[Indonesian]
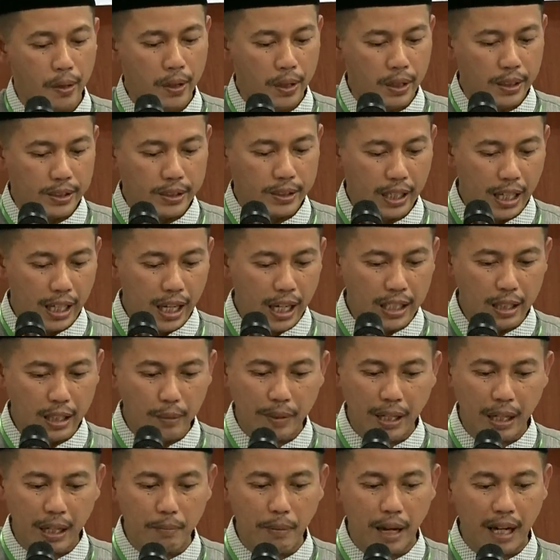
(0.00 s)
Saya hanya
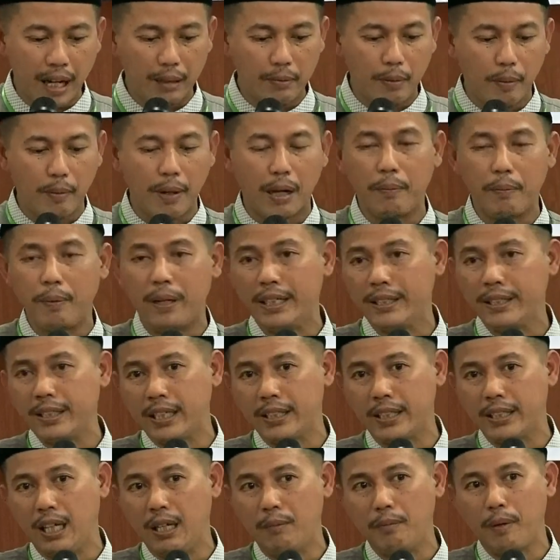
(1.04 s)
menambahkan beberapa hal
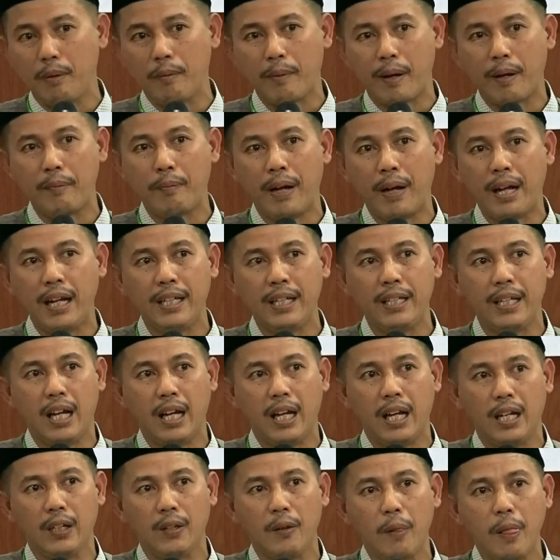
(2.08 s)
saja, beberapa hal yang
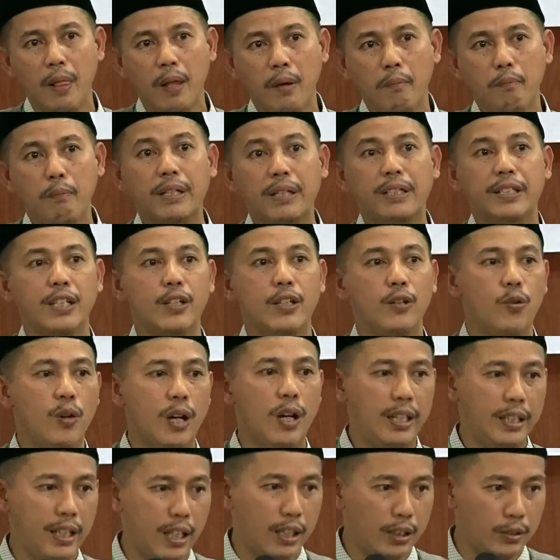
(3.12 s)

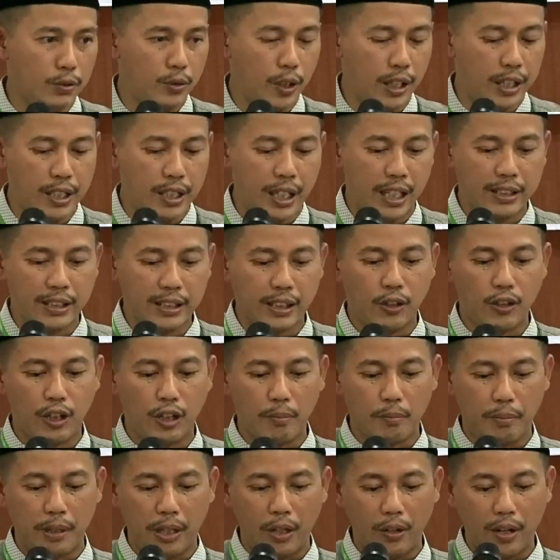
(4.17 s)
bersinggungan yang sudah dijelaskan oleh
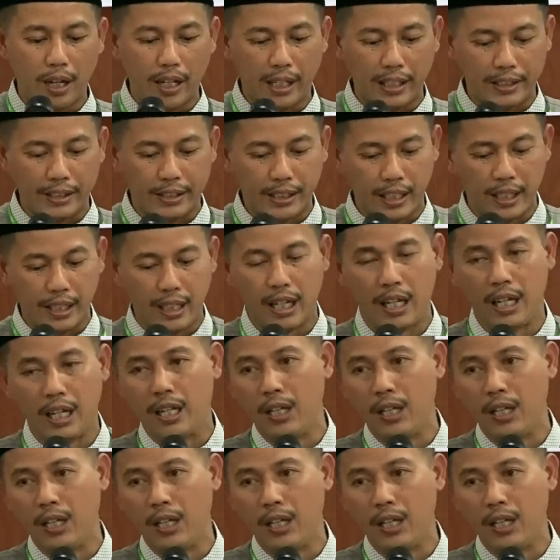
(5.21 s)
beliau akan saya